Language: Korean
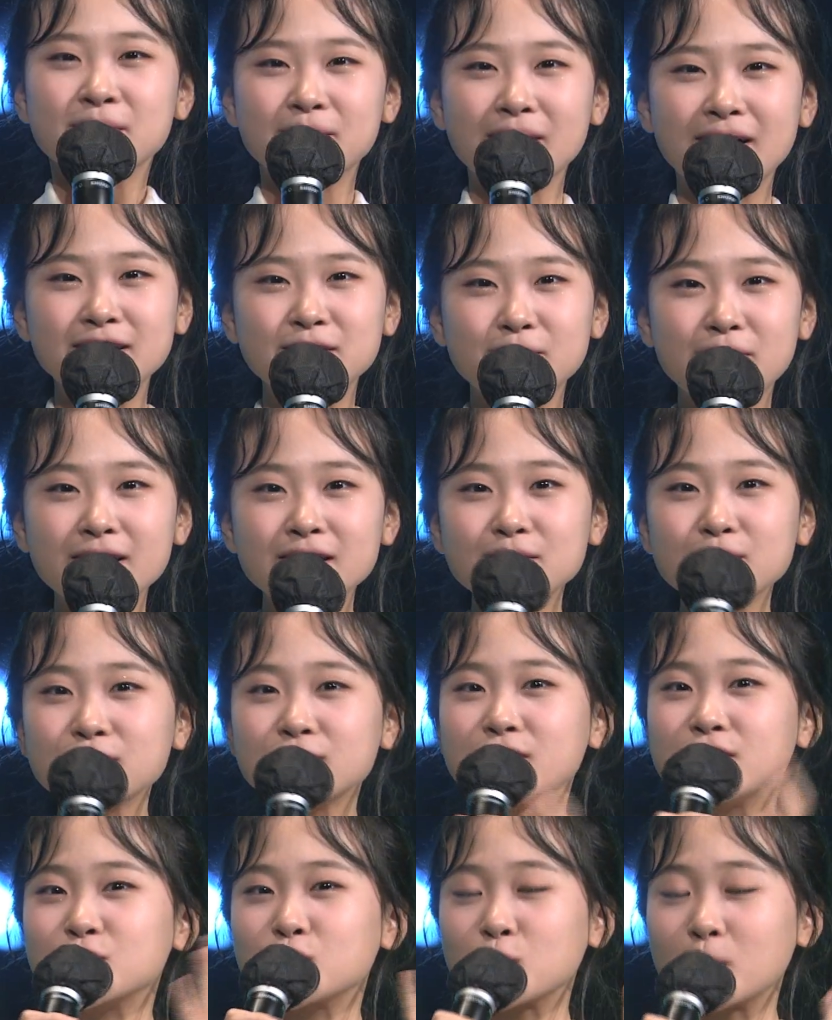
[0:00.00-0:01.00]
많은
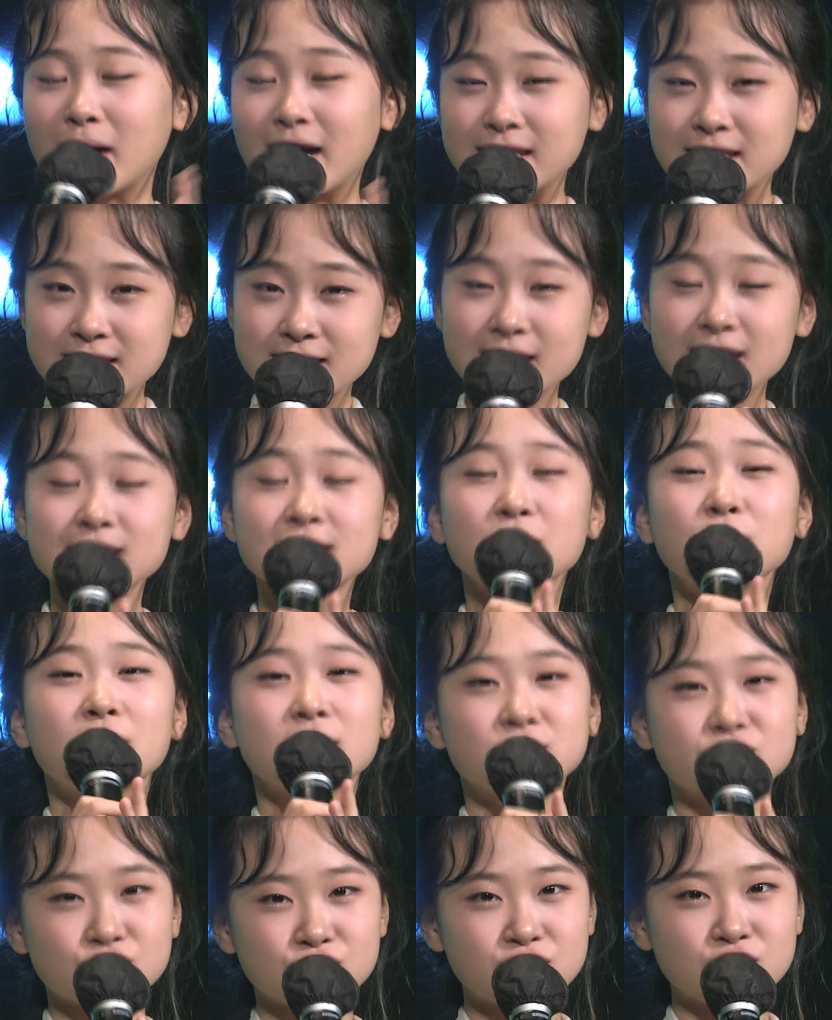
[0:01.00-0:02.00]
팬님들이 또 많이 찾아와
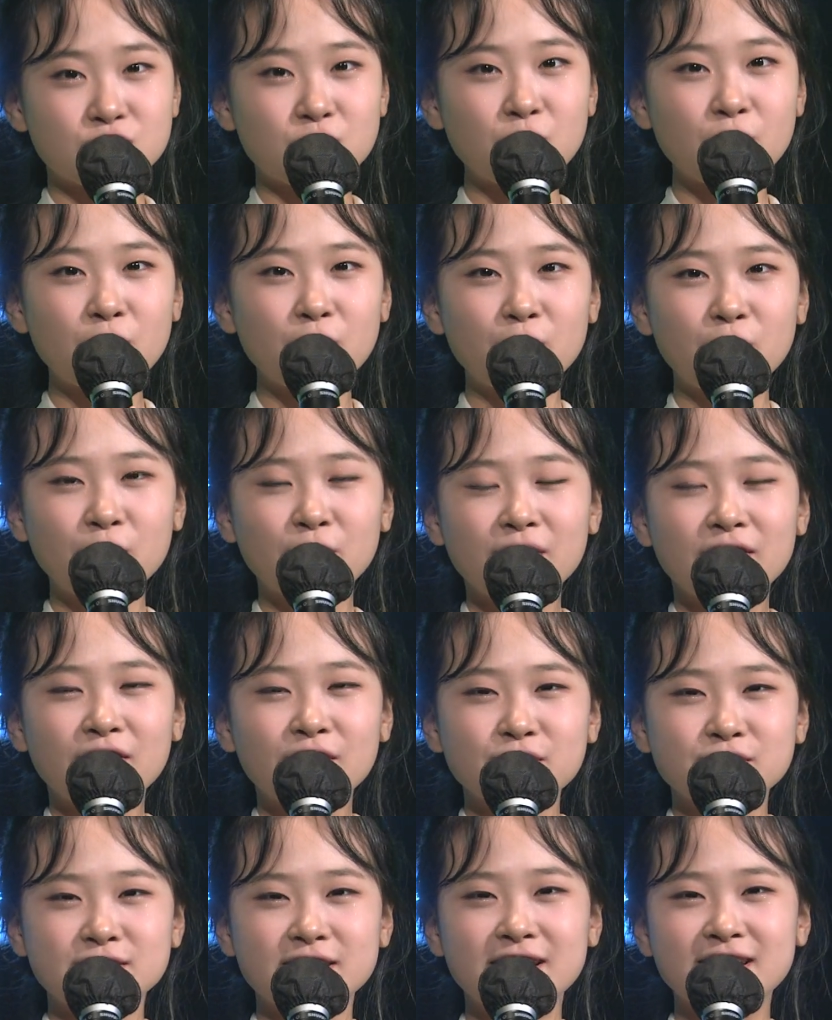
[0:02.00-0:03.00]
주시고 음.
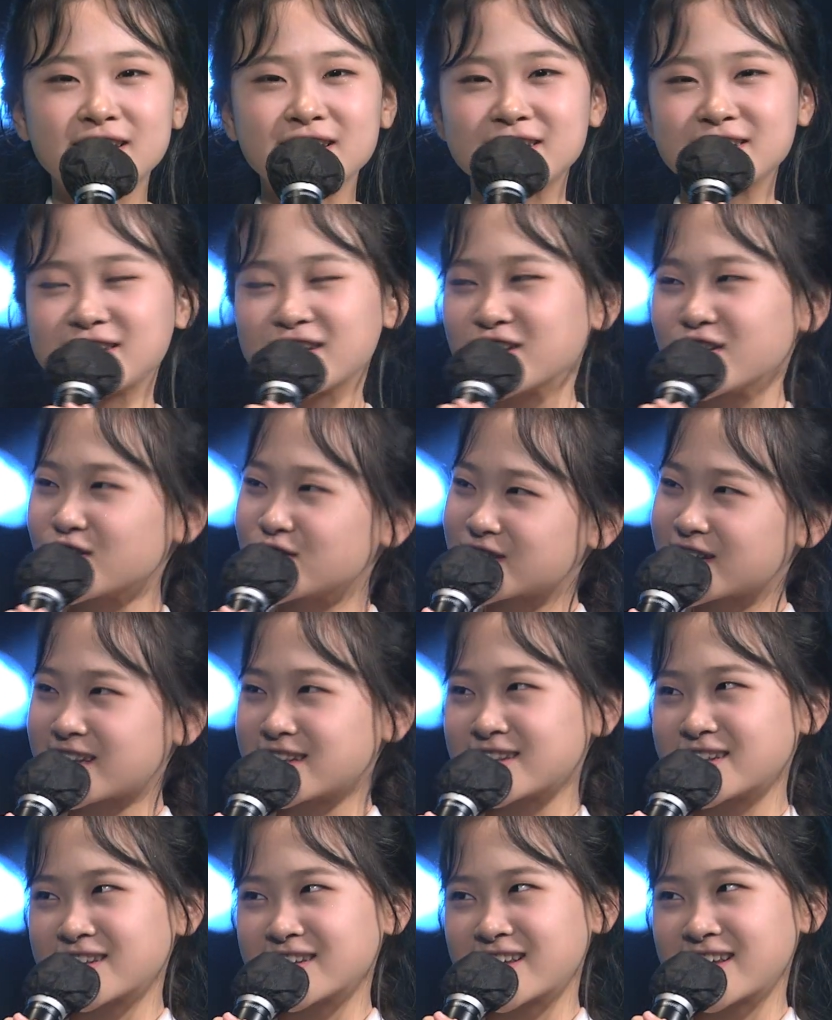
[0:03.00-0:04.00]
제 길이
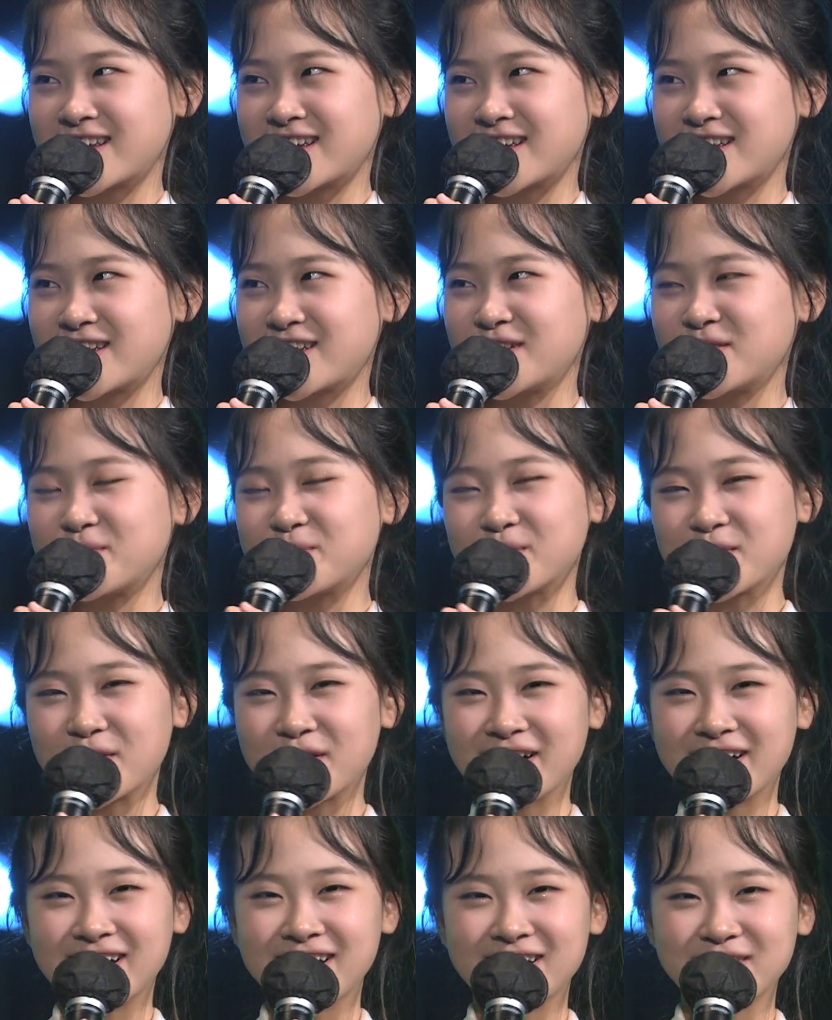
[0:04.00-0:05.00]
생겼다는 게 네.
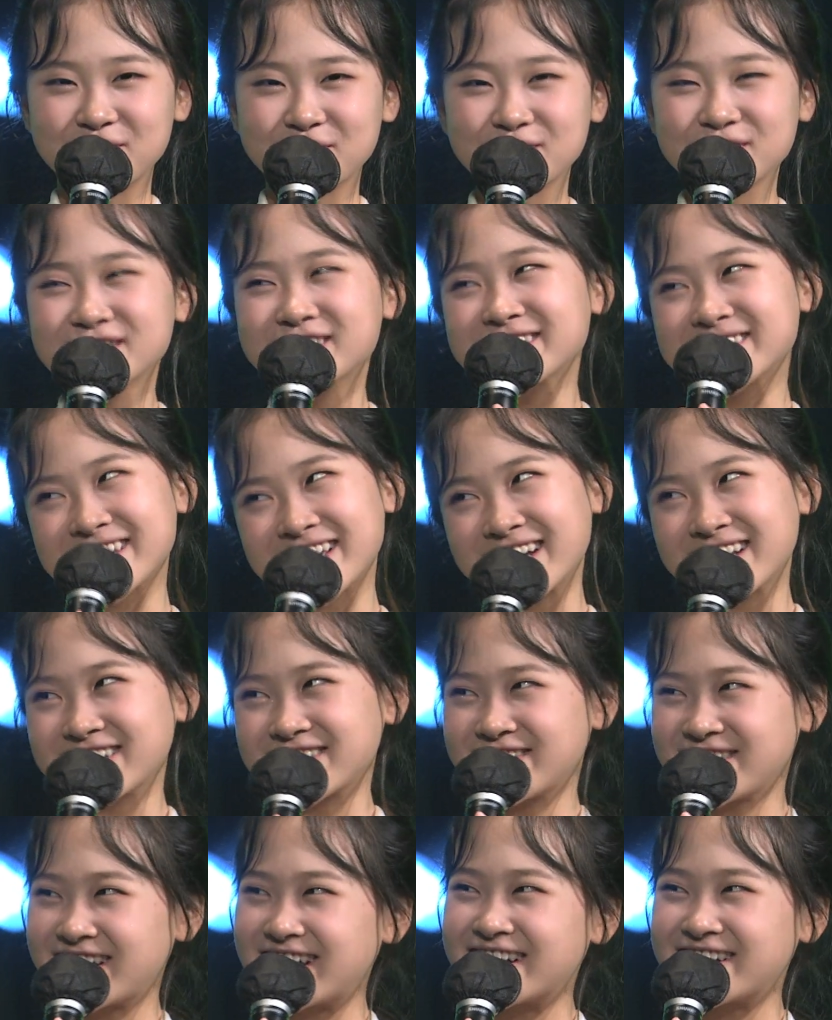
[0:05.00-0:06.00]
뭔가 뿌듯하기도
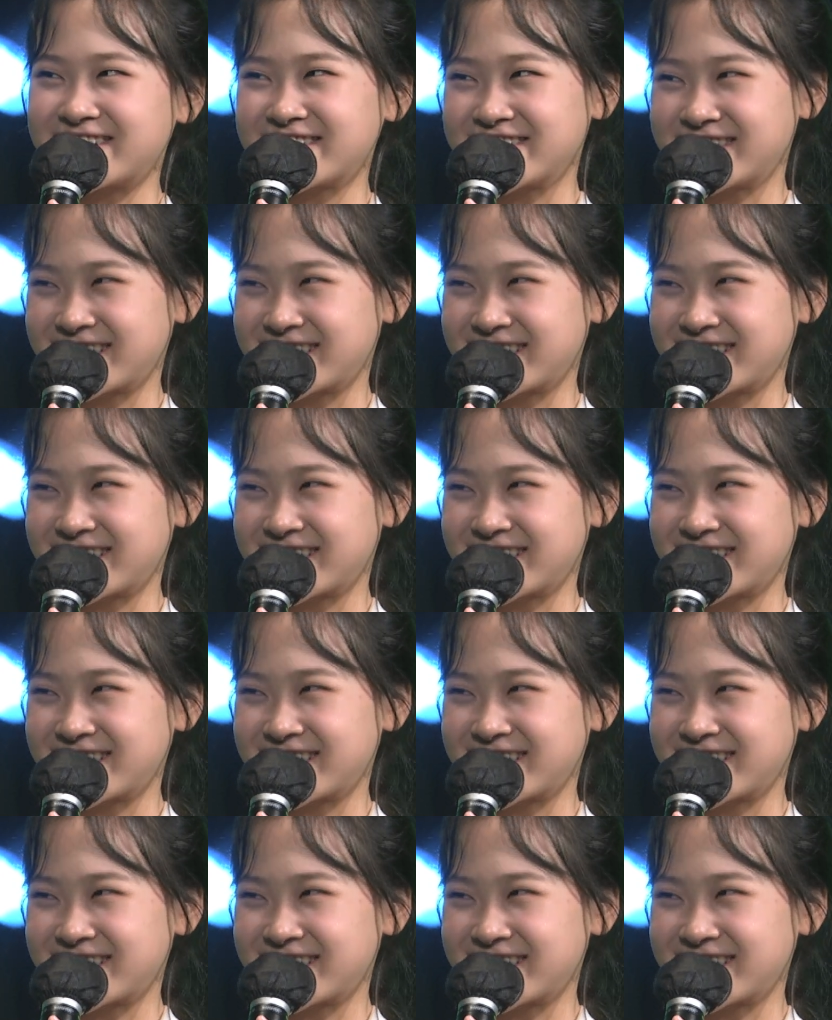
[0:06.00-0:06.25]
하고